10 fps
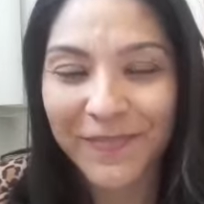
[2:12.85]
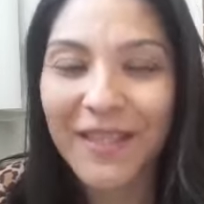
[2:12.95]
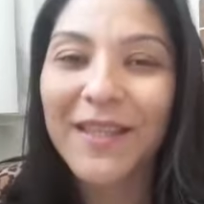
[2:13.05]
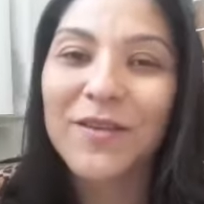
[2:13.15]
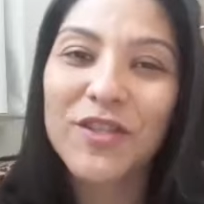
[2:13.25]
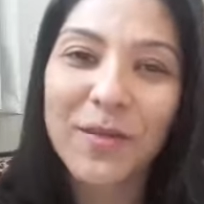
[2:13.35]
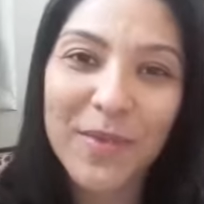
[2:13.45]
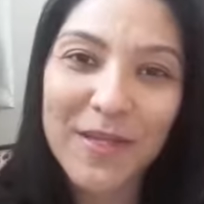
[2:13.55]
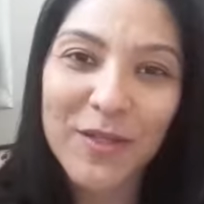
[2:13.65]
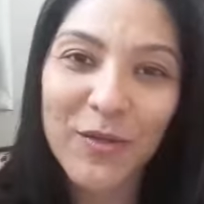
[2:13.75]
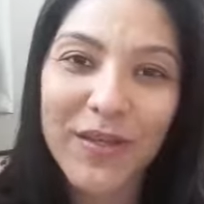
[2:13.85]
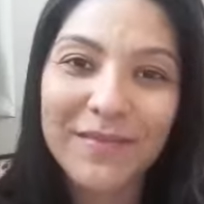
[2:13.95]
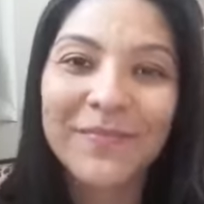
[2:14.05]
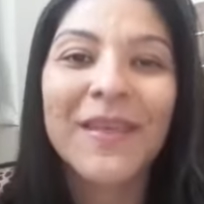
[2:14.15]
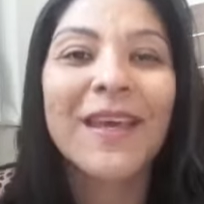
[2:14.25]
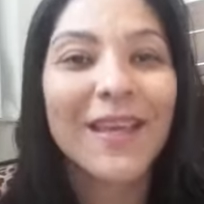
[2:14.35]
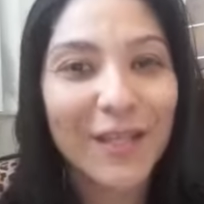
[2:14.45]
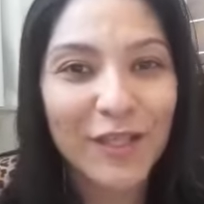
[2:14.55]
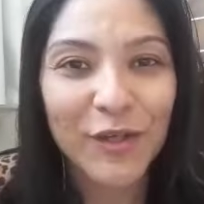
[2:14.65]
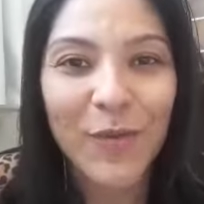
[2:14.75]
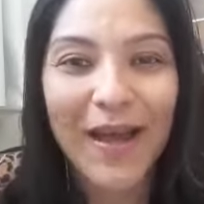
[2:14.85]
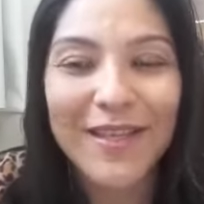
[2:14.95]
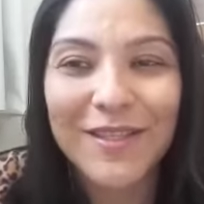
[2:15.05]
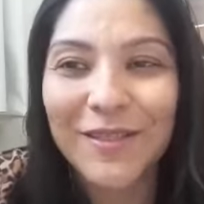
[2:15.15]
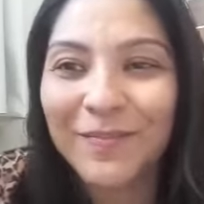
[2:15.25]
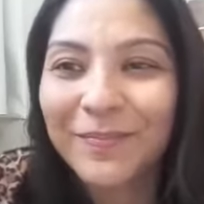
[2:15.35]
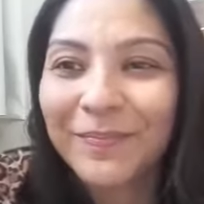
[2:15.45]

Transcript: Que Deus te abençoe e te guarde.